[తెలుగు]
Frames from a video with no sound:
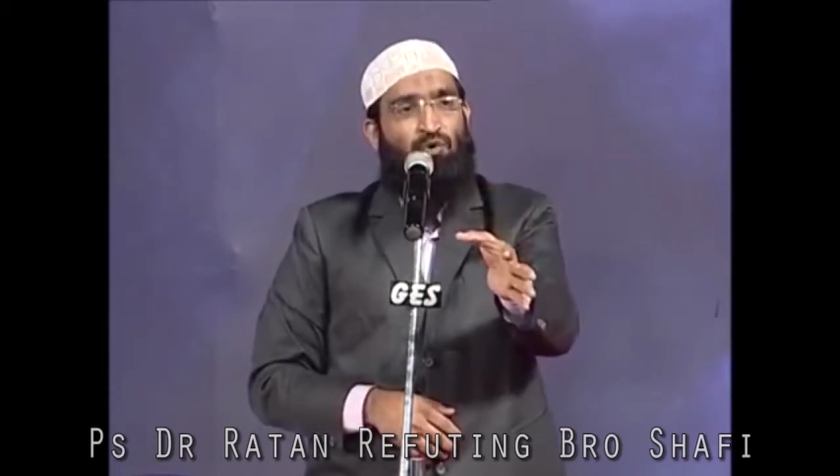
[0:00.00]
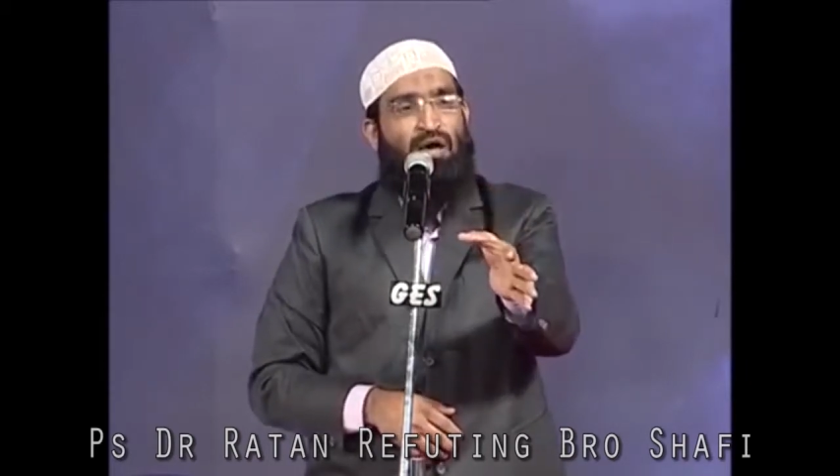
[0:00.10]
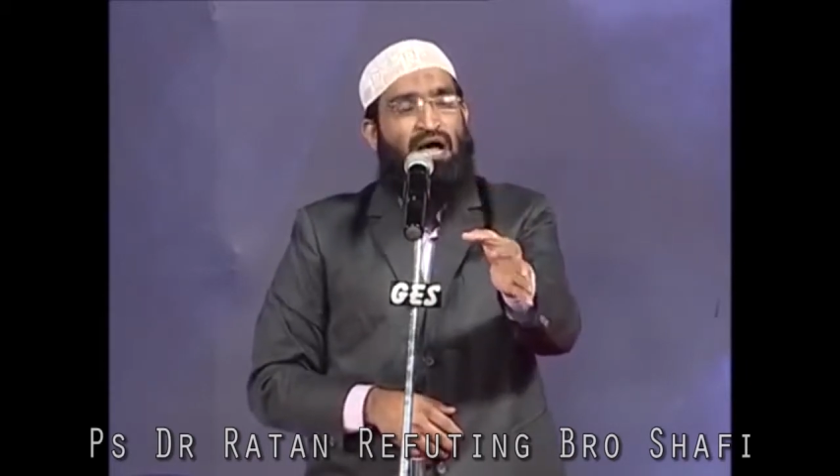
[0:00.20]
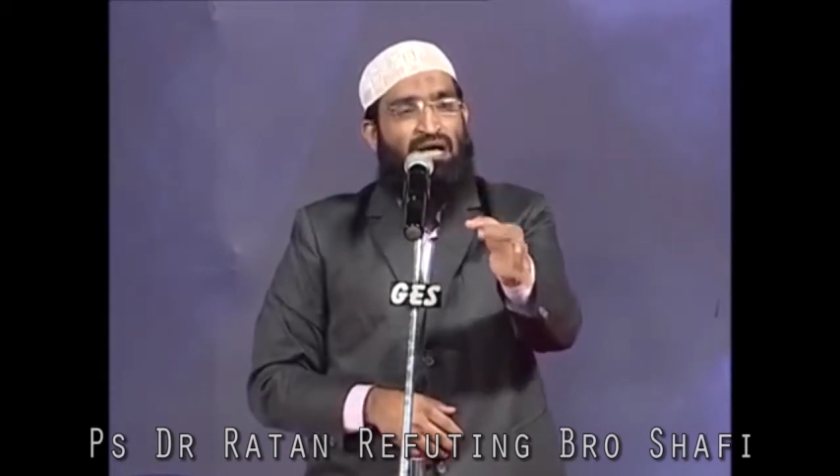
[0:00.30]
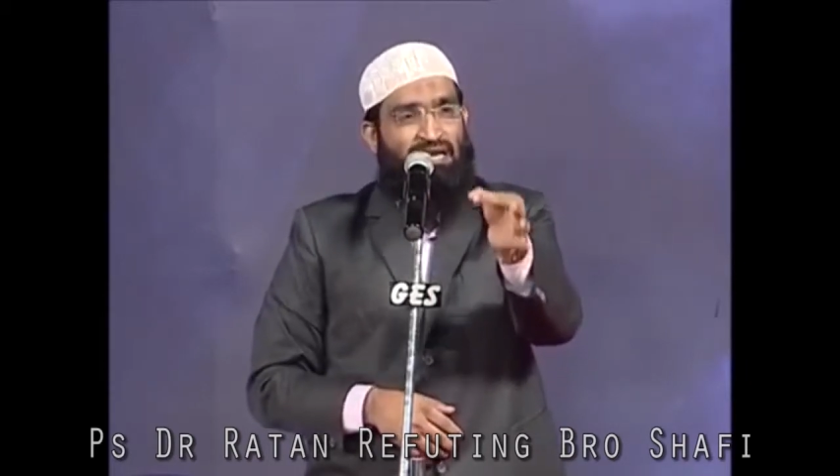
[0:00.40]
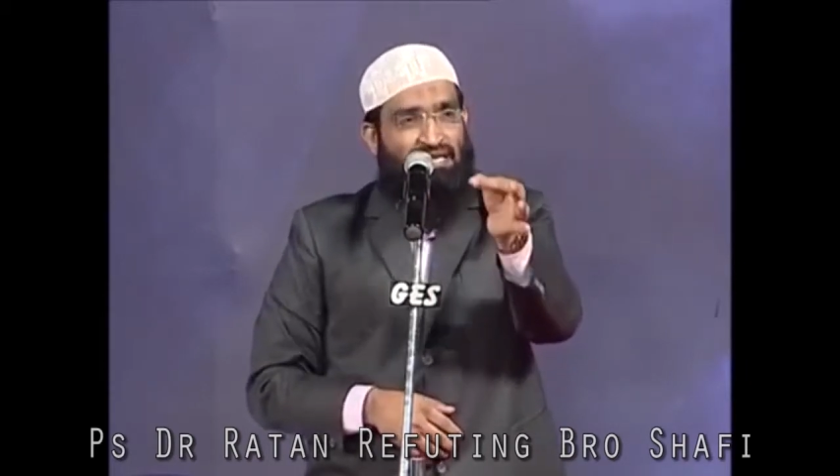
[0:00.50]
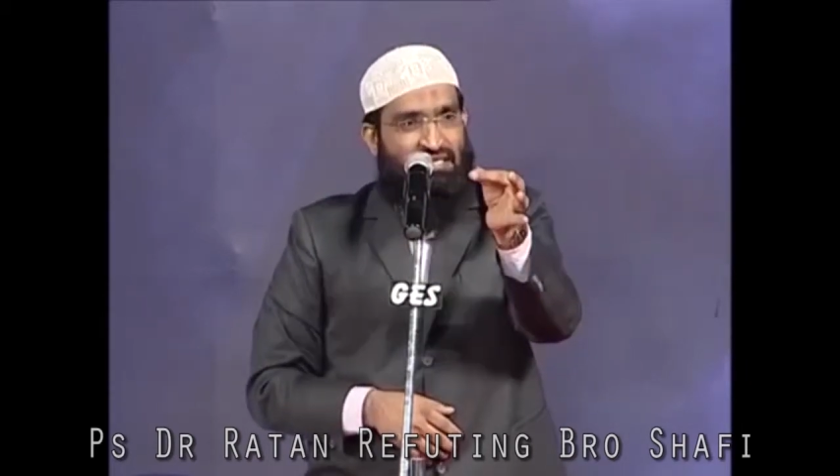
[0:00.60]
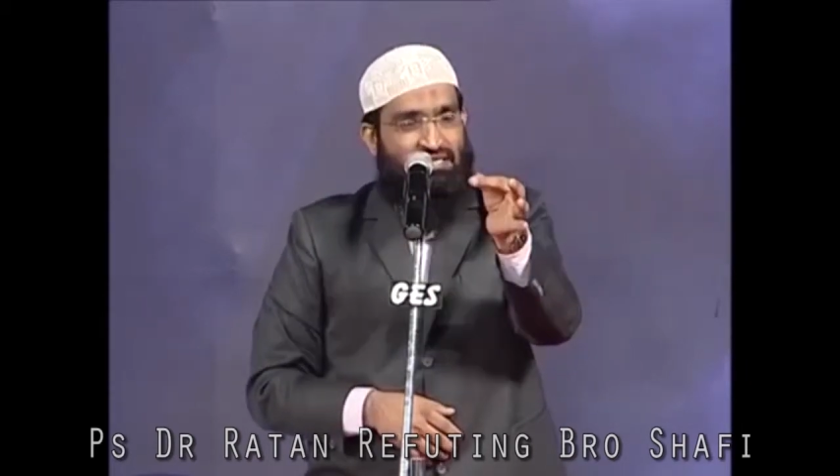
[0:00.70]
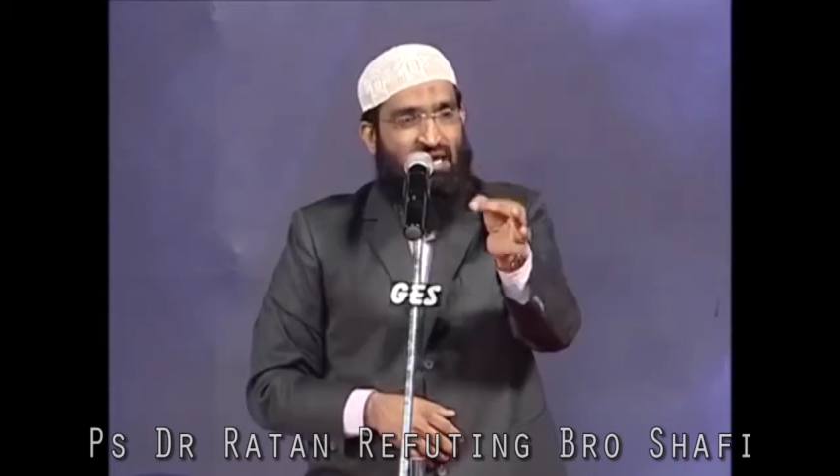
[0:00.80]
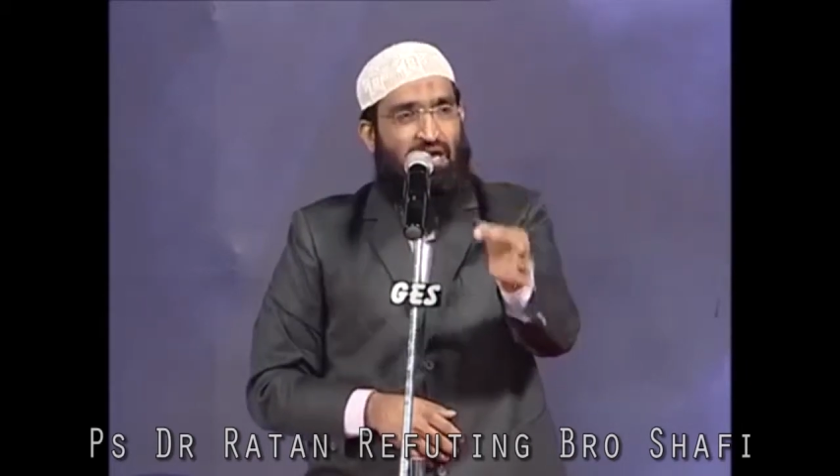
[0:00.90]
కూడా
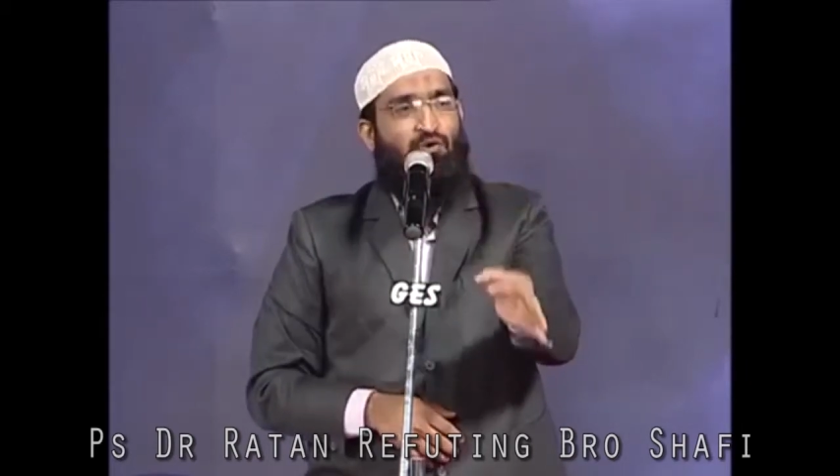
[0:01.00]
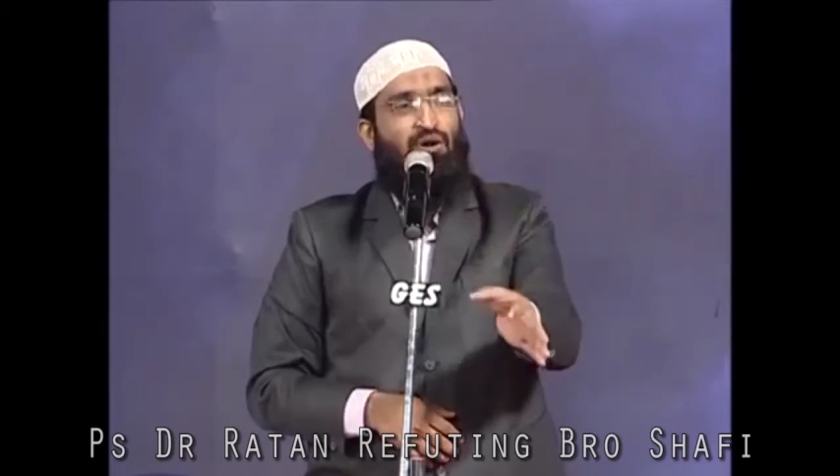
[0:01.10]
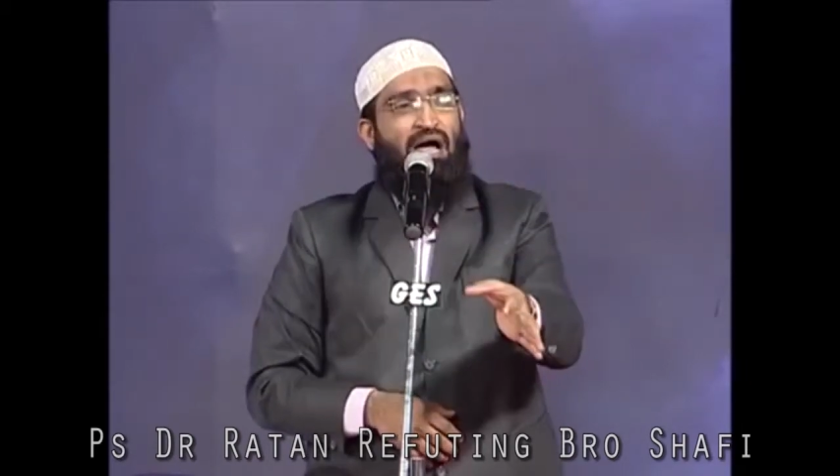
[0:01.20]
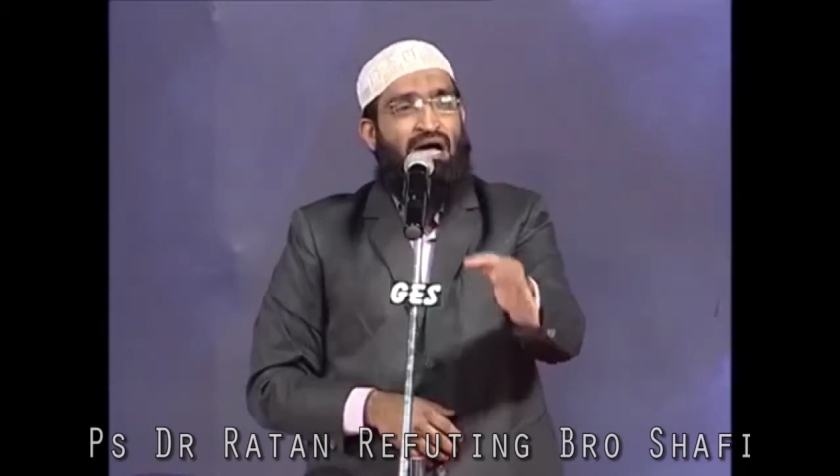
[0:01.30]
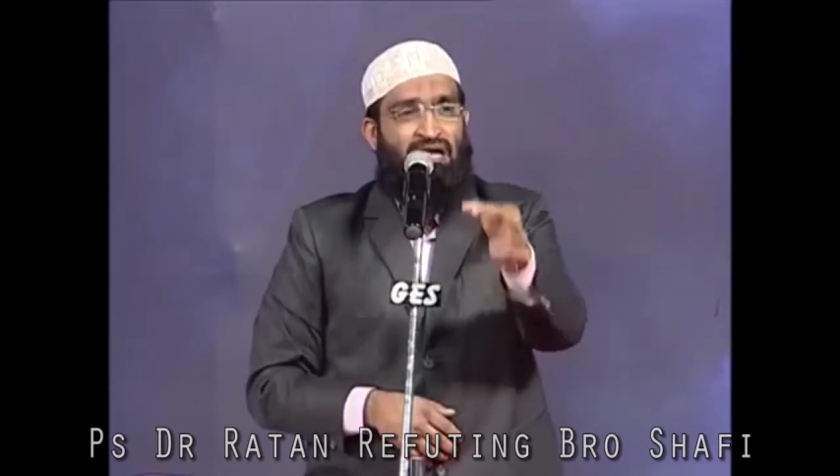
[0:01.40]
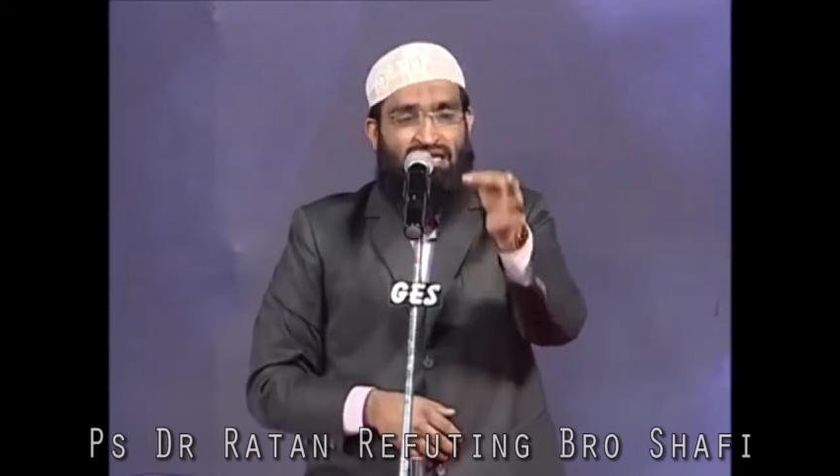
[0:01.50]
కనీస దయ కూడా